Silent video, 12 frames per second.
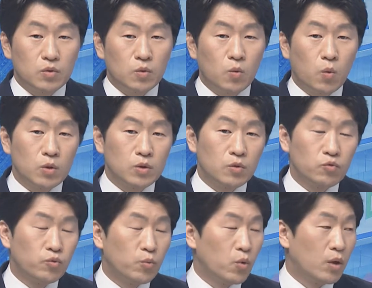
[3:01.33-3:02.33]
최종 공천
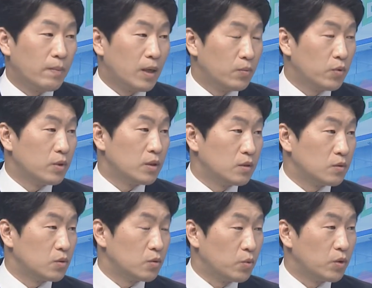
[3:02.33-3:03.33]
후보가 발표될
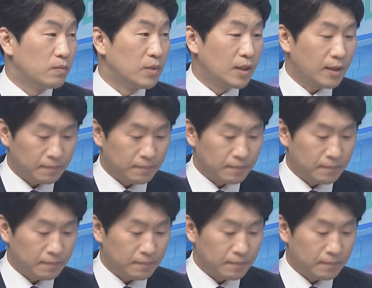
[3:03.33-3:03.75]
것으로 보입니다.